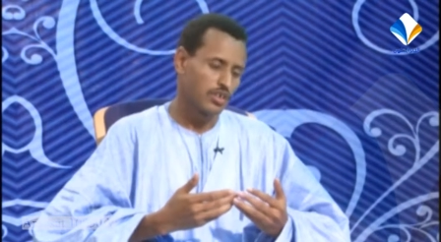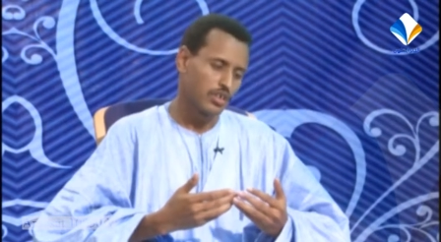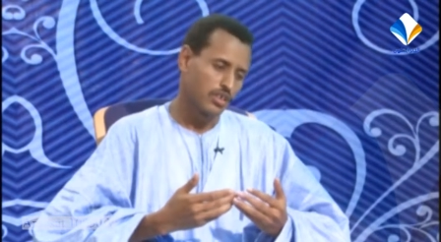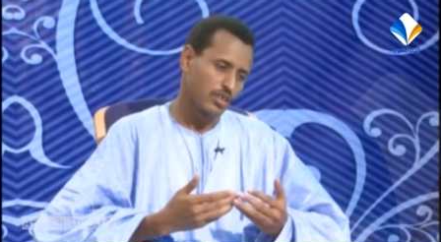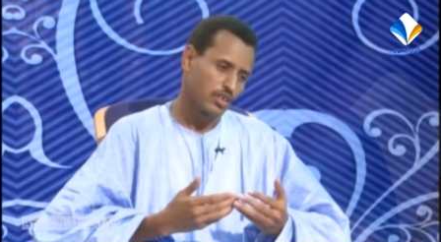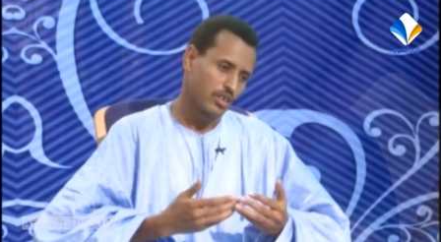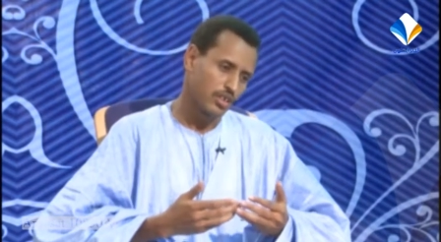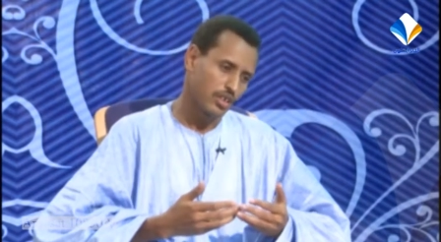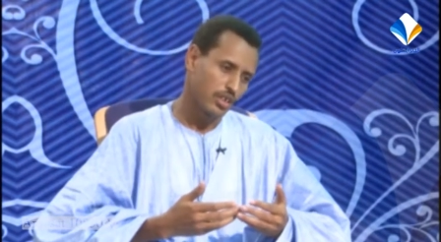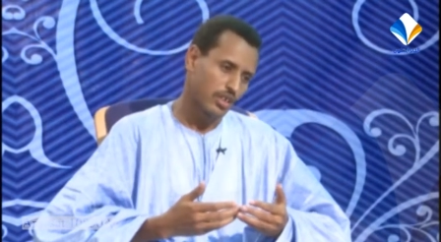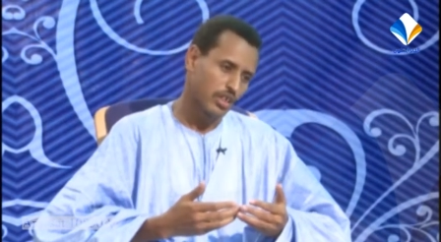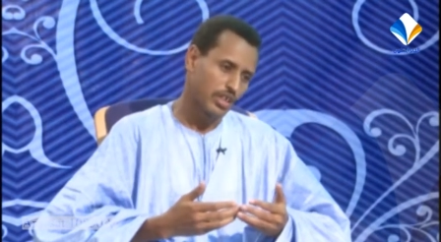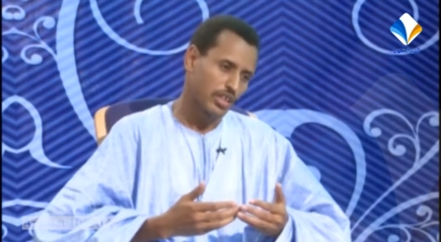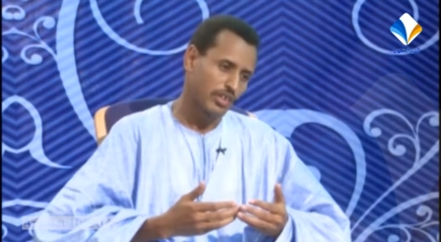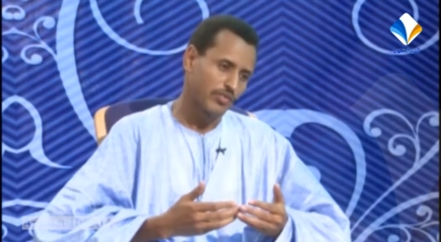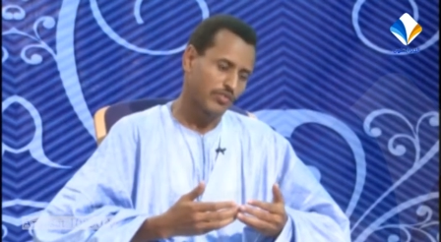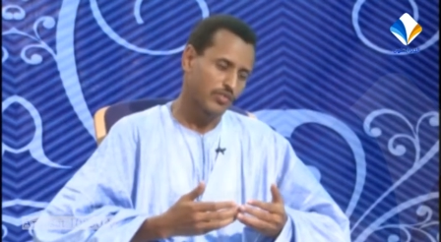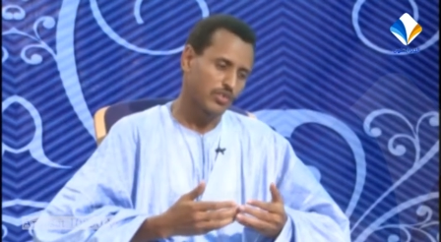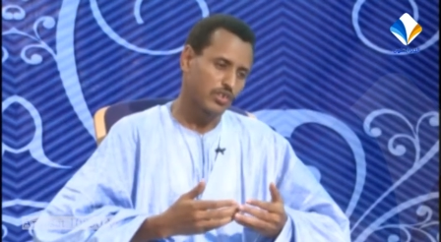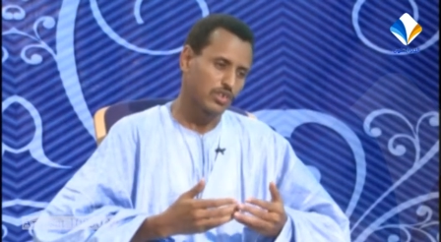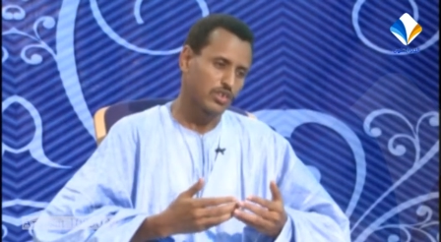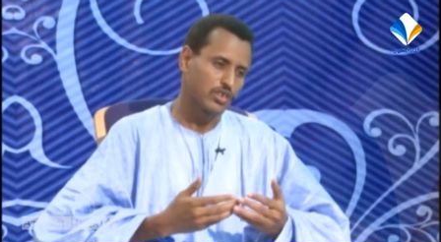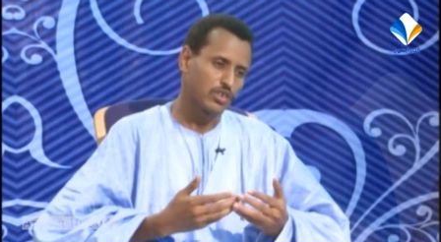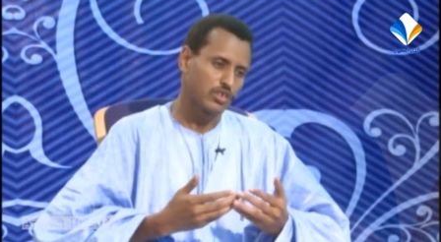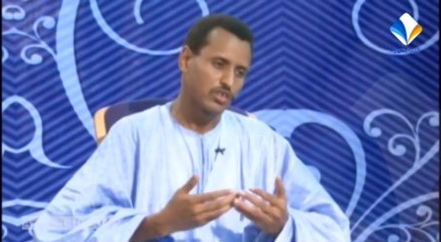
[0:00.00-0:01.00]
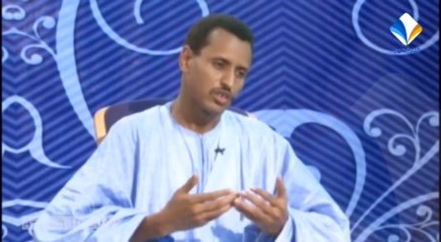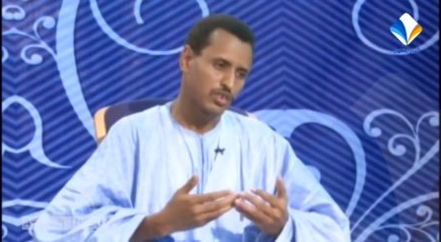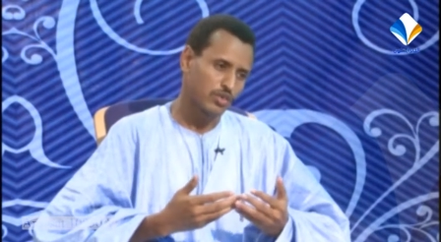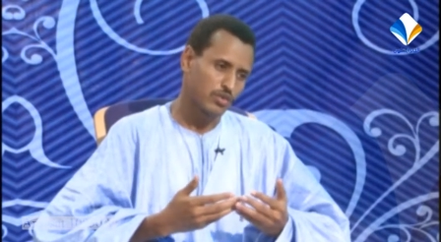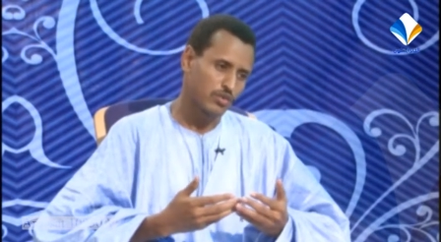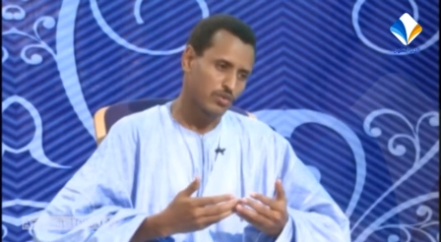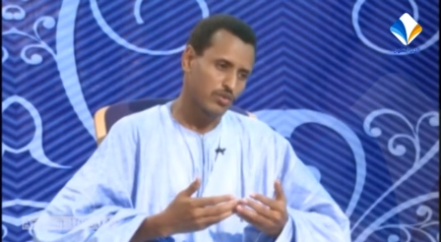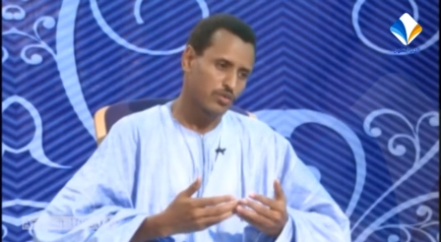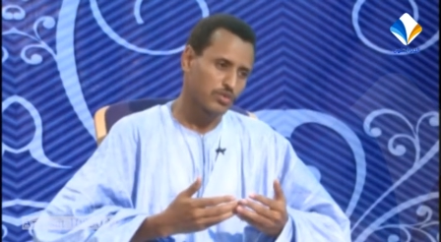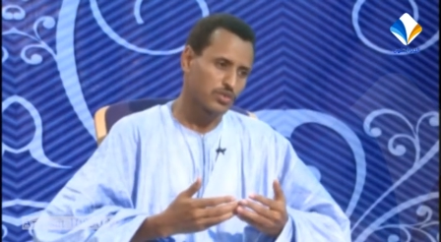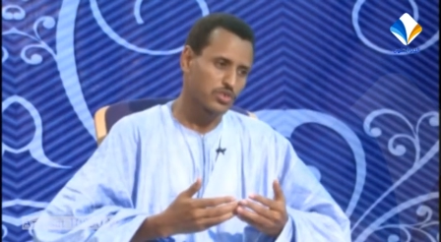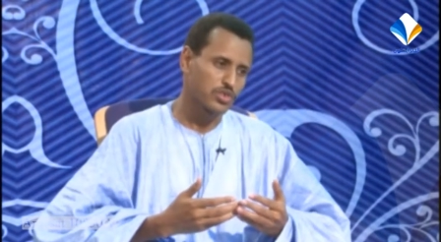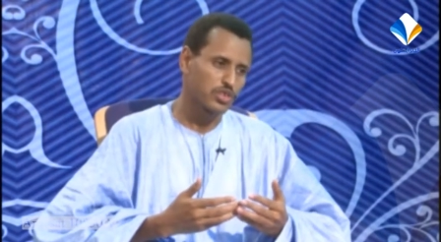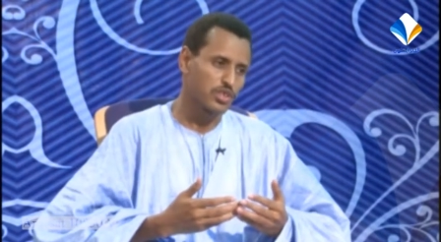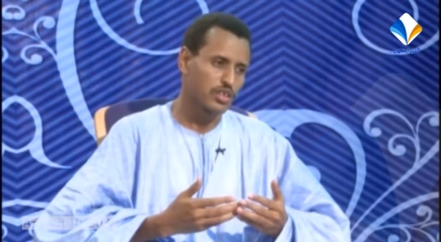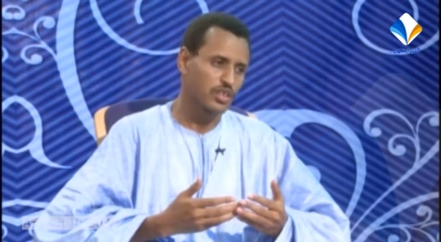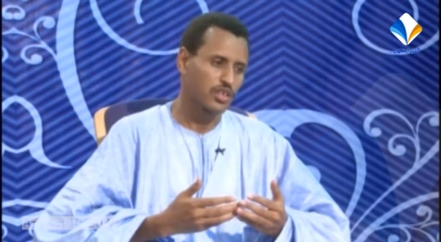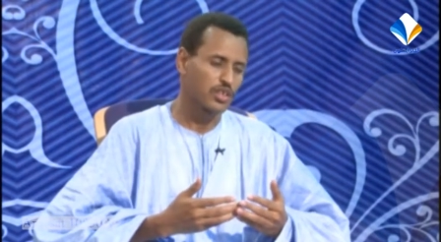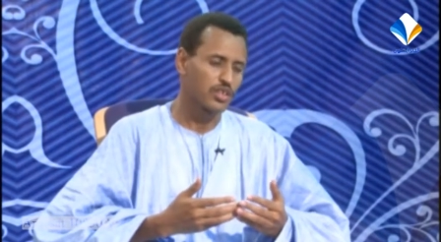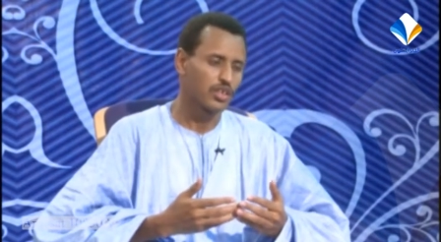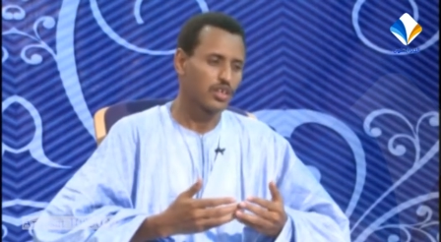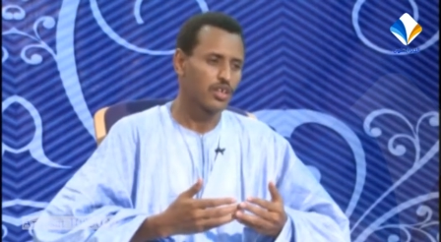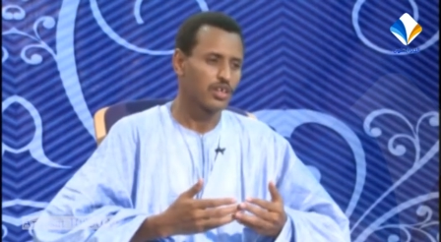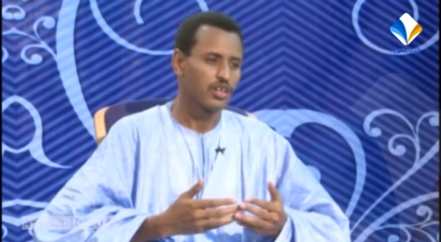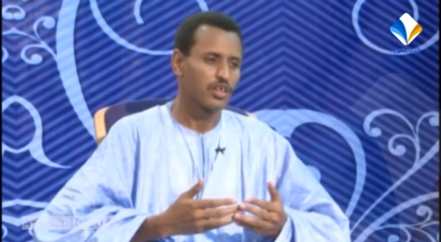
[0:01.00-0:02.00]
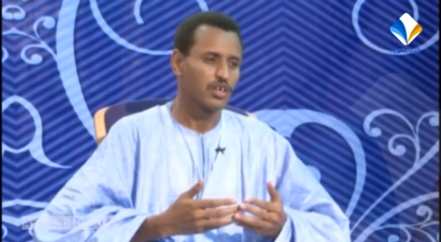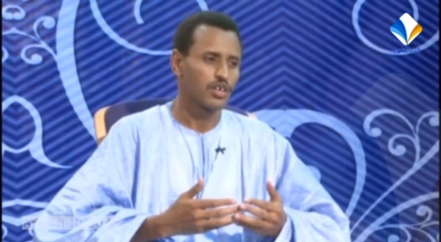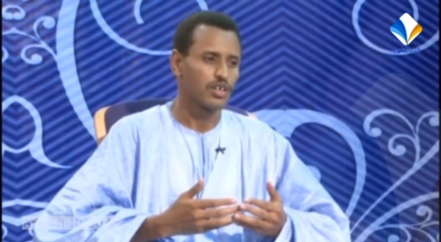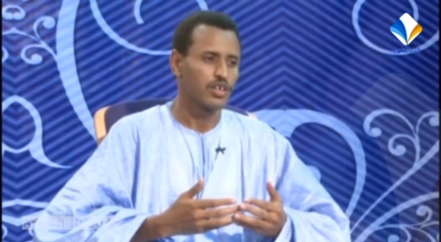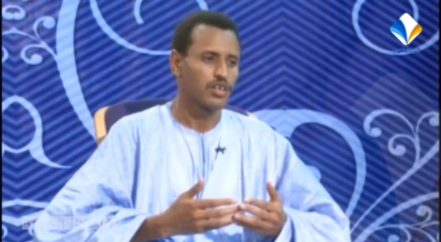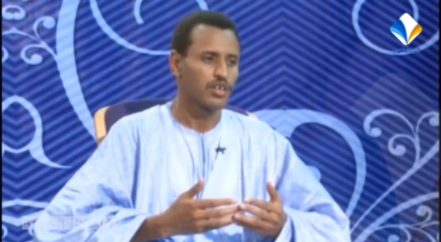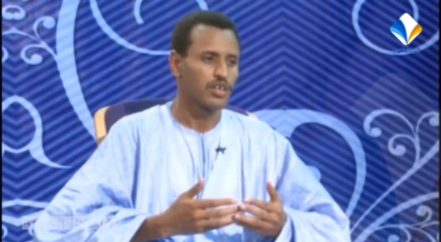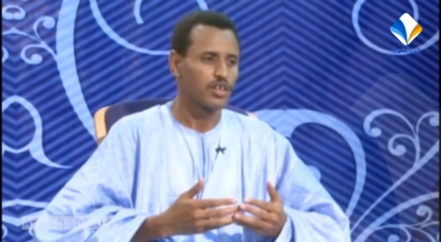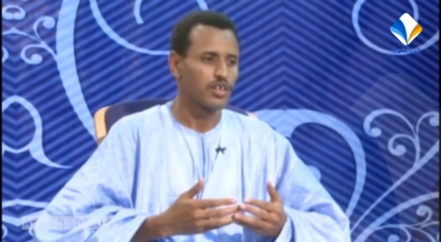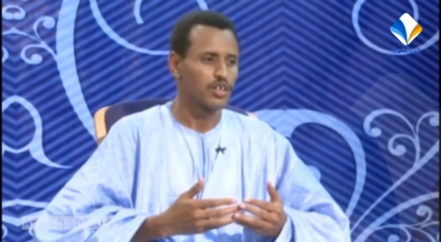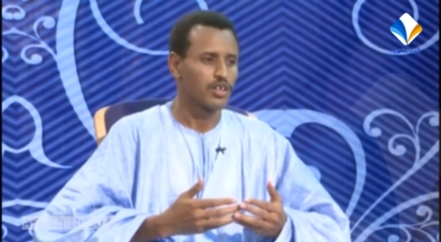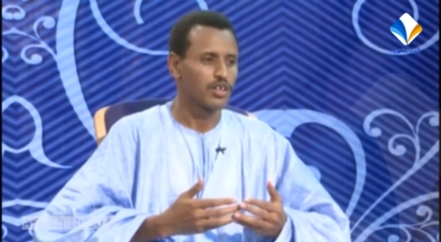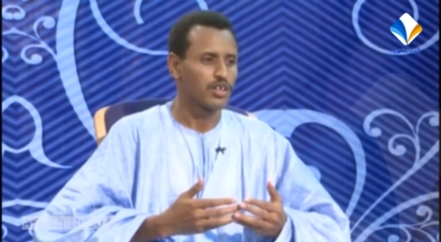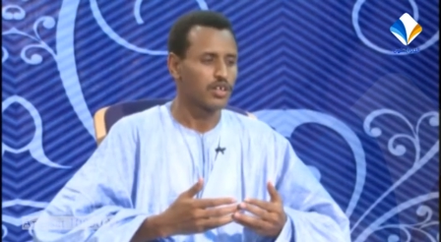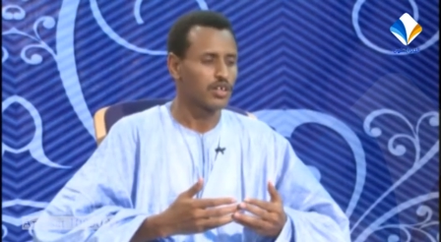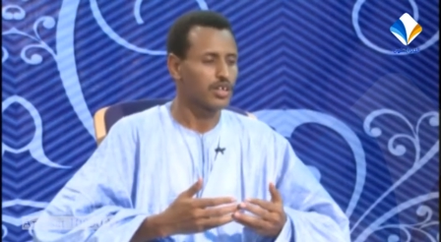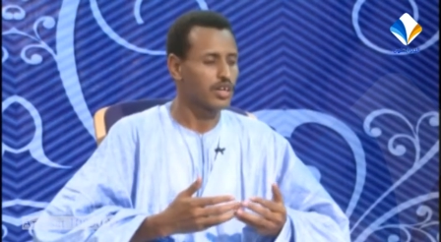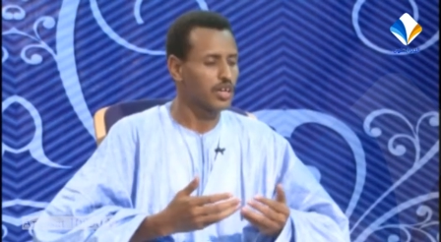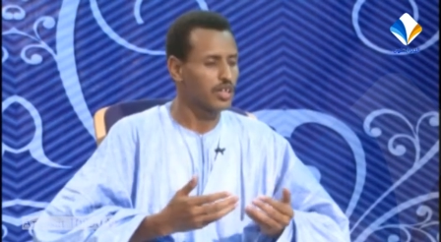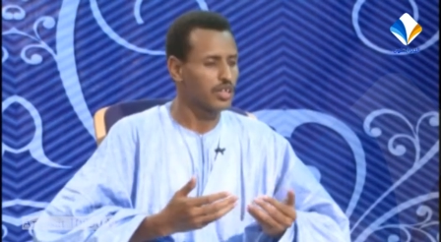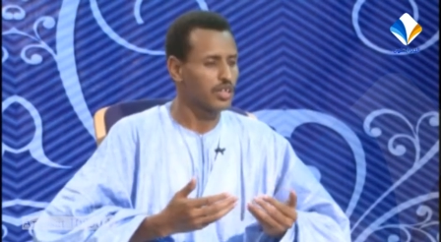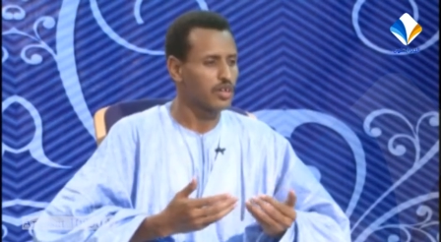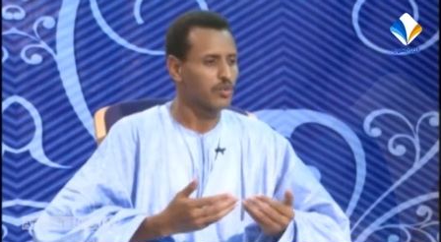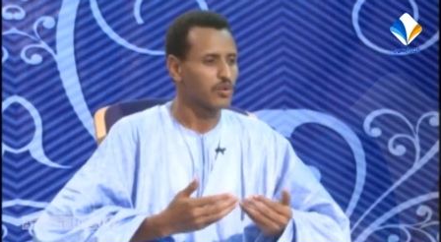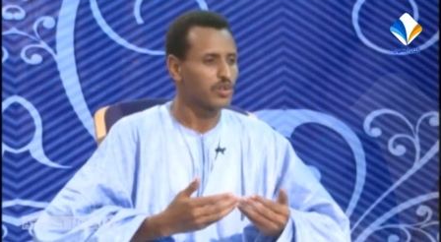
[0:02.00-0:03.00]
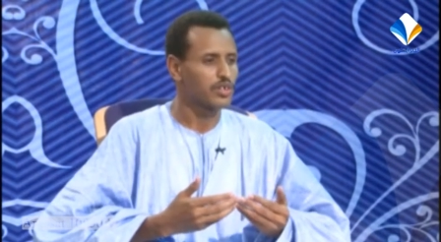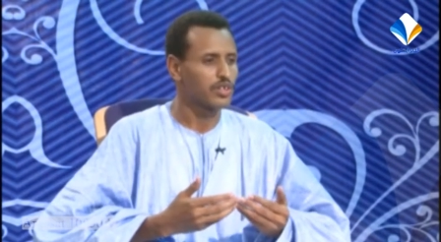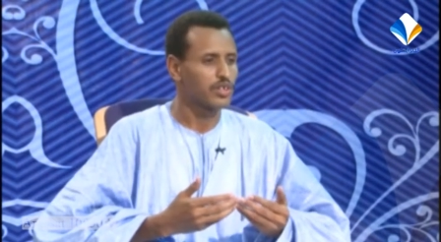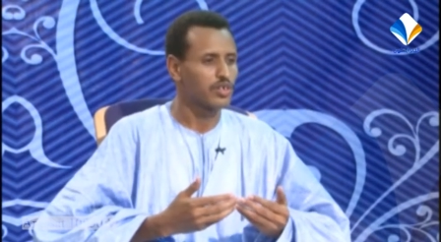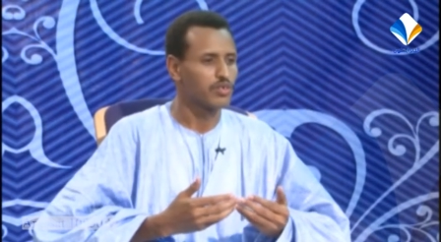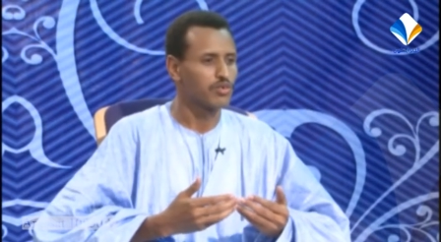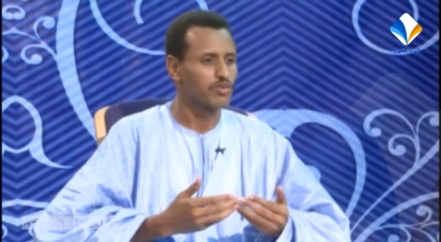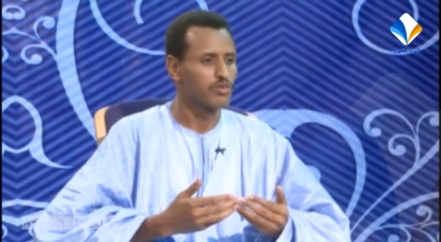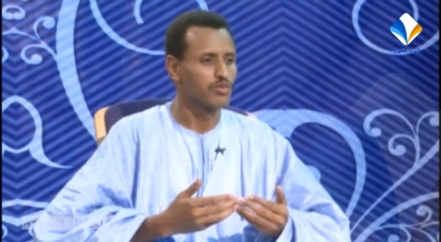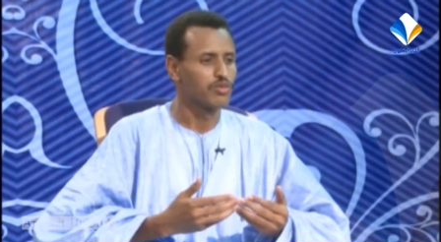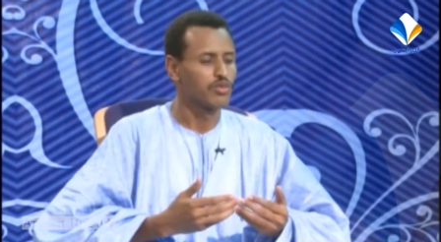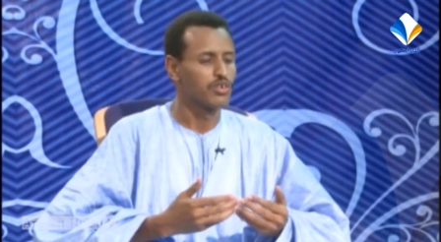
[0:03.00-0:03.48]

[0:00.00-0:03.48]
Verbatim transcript: ثقافية تكنولوجية كان الوطن